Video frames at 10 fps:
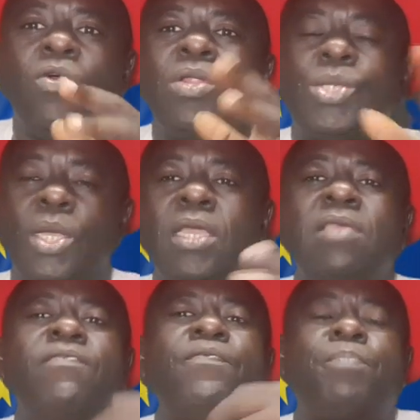donc des gens
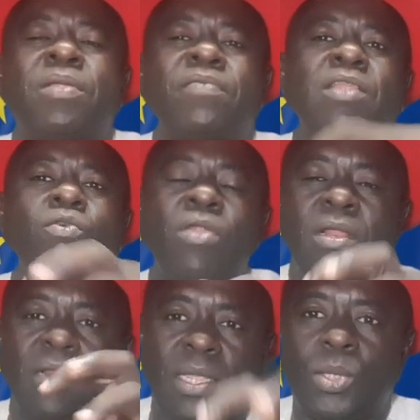qui prétendent
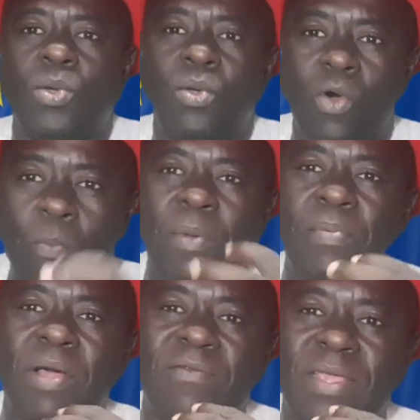donner les sons au
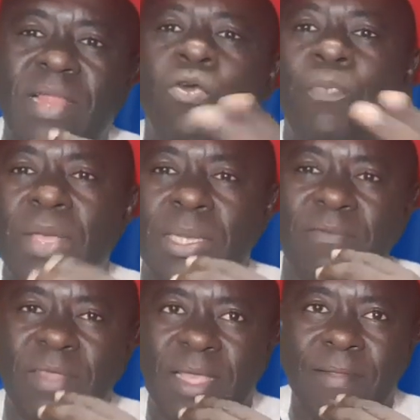peuple africain et aux
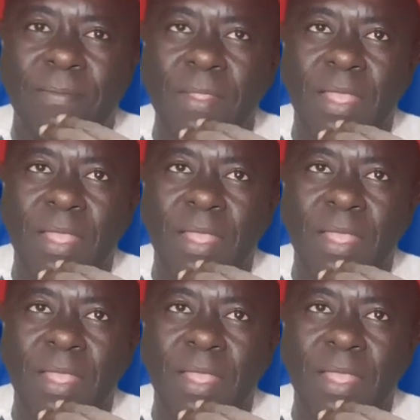pays africains.